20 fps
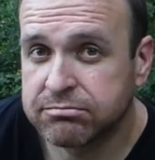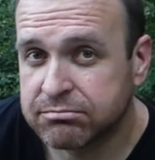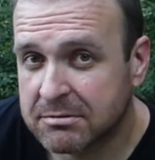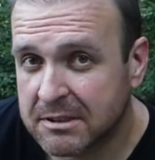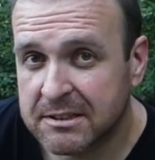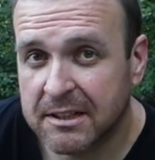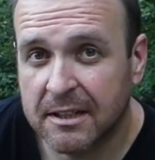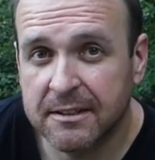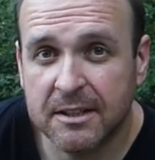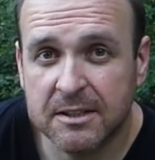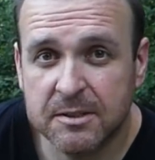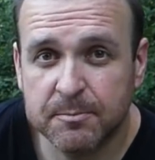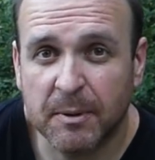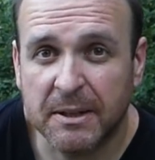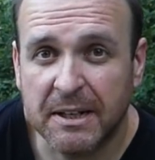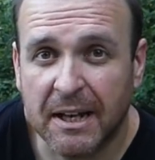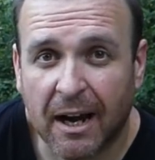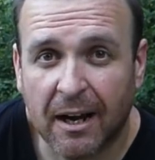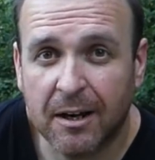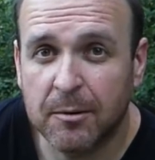das klingt jetzt
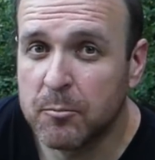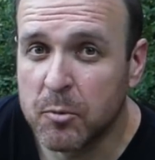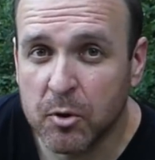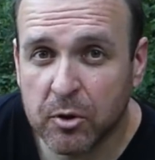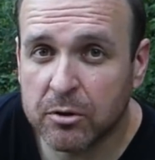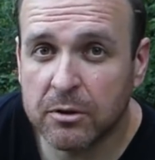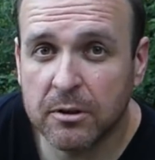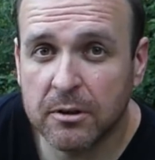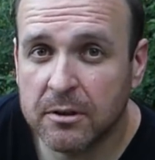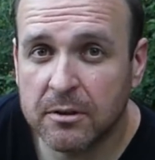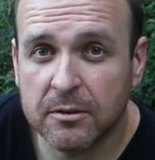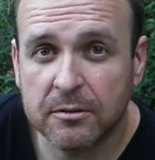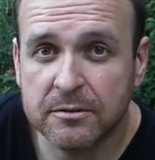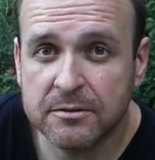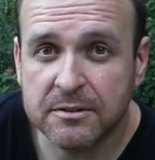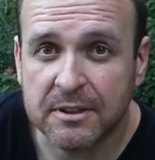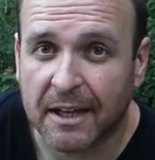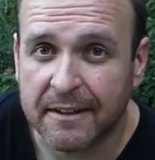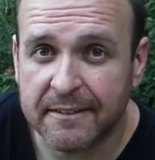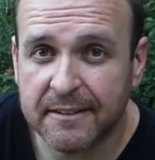banal, Mücken
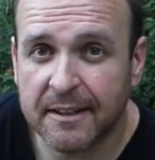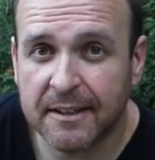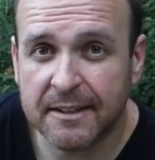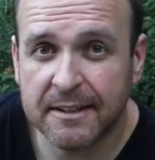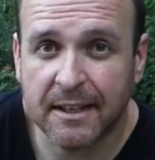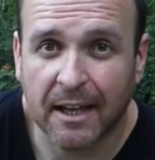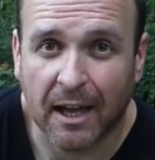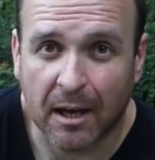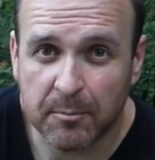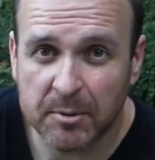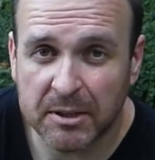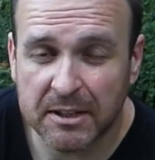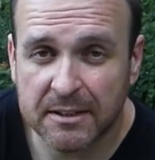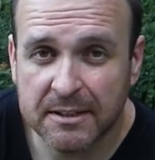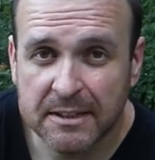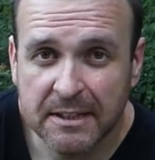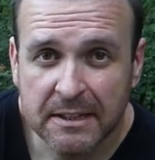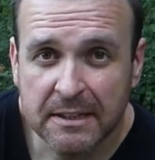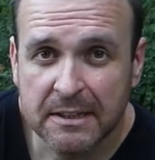und andere Krabbler.